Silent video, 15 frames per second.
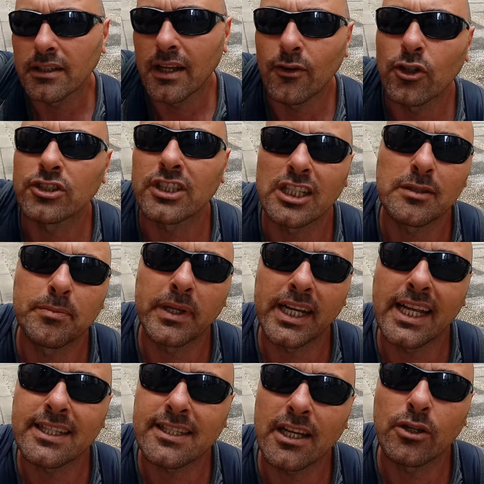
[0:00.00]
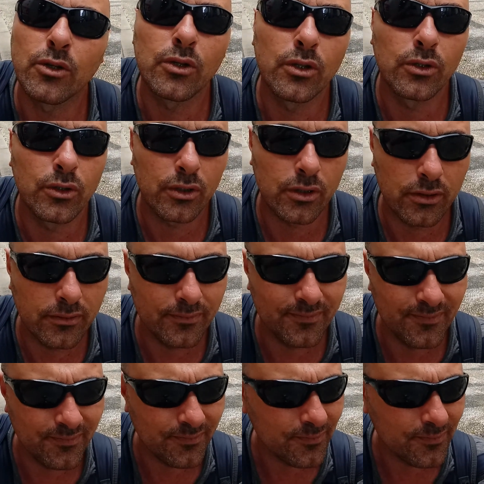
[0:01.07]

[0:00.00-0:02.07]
la vostra esperienza con loro.